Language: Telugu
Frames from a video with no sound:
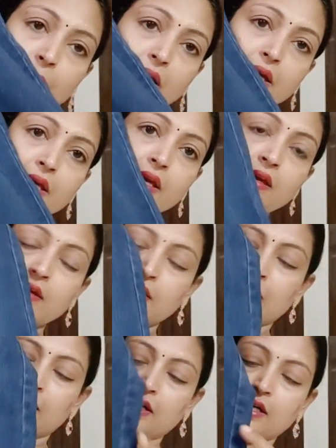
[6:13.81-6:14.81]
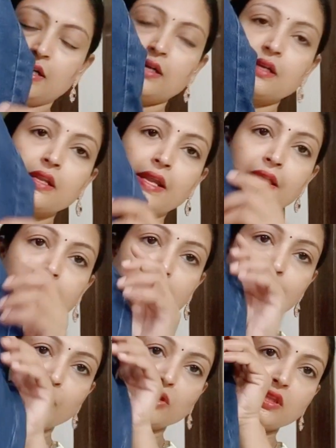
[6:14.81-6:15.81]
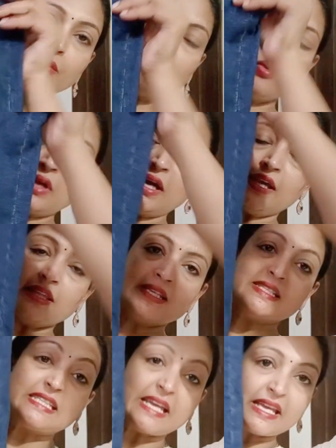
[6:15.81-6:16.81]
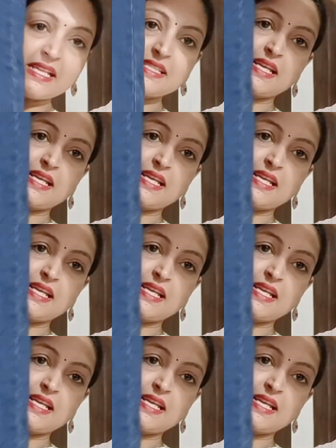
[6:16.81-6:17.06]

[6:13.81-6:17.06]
మనకి మొత్తం కూడా ఇది జెగిన్స్